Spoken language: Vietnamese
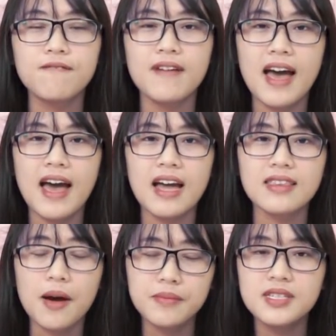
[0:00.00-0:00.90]
và
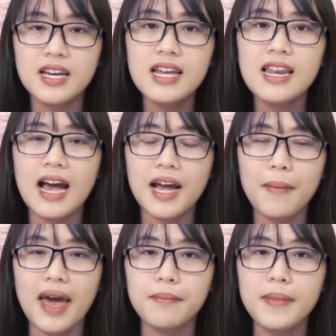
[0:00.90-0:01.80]
thậm chí là
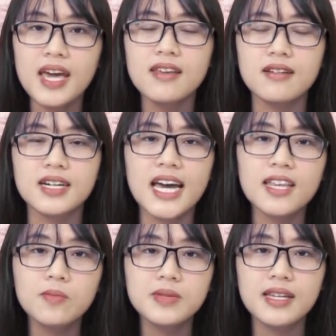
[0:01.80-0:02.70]
các bạn biết những
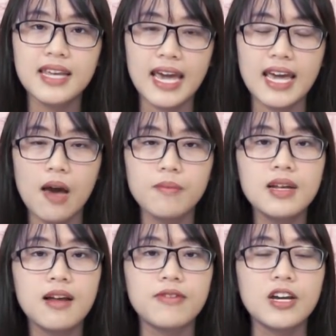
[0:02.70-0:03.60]
cái thông tin nhạy cảm
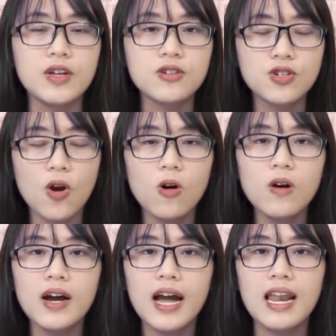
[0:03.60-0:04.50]
như là về doanh
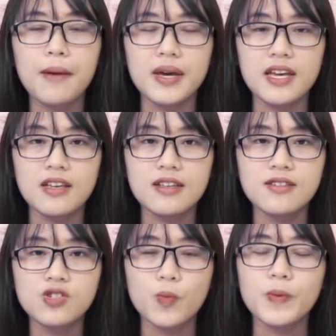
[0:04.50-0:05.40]
số hay là bị
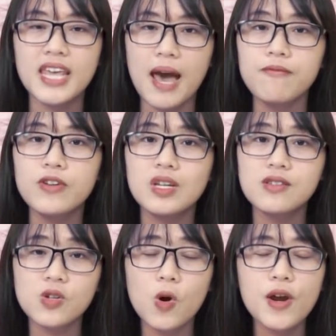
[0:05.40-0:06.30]
sụt giảm về
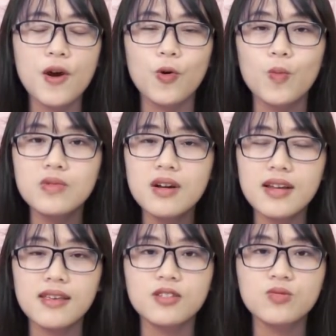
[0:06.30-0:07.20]
doanh số đều cũng
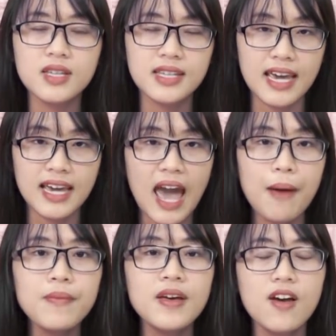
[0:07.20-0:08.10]
rất là những thông tin nhạy
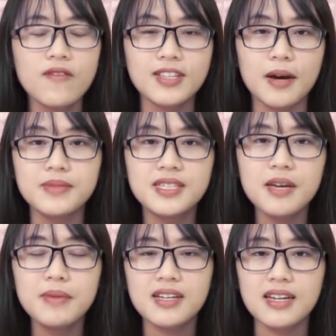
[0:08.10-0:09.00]
cảm và thậm
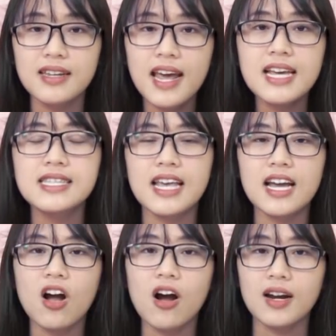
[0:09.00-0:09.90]
chí mình nghĩ đây
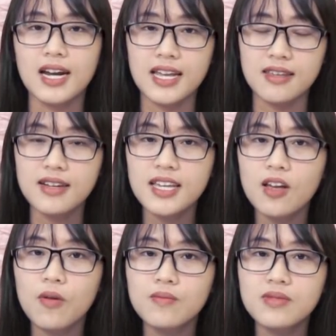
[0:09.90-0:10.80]
sẽ còn là những cái
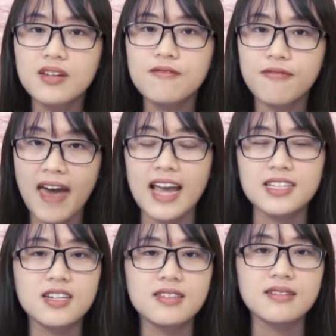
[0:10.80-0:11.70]
thông tin
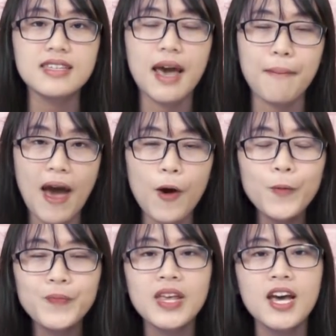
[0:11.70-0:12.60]
vàng cho những nhà
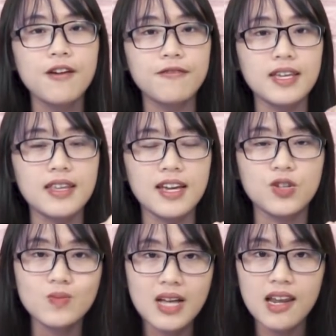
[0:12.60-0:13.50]
báo vậy thì
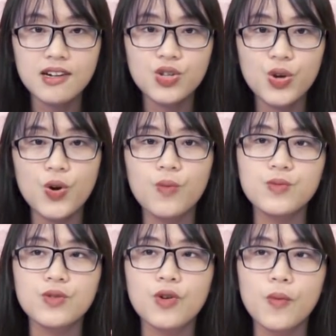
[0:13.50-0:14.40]
chúng ta là người tiêu
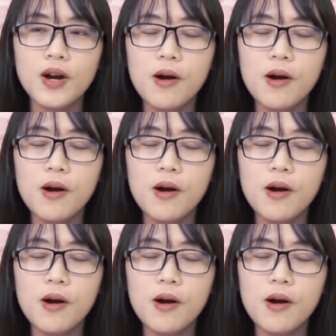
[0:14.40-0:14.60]
dùng cũng